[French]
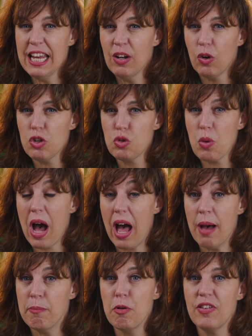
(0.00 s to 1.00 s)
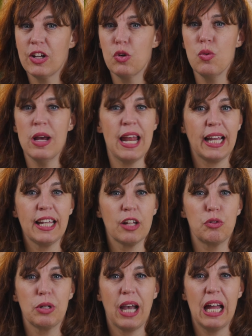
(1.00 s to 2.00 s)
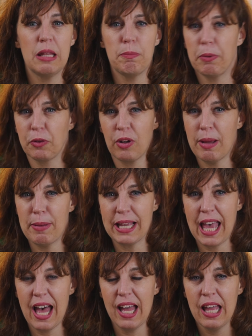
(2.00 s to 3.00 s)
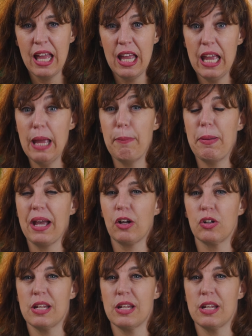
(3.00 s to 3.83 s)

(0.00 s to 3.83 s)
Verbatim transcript: Il reçoit un mauvais coup à l'arrière du crâne pendant la bagarre et perd